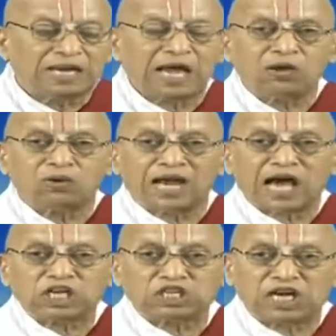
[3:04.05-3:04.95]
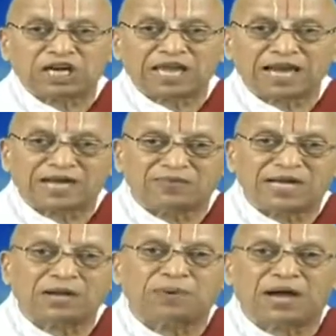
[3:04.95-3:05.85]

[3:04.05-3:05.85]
నాకు నాశం లేనటువంటి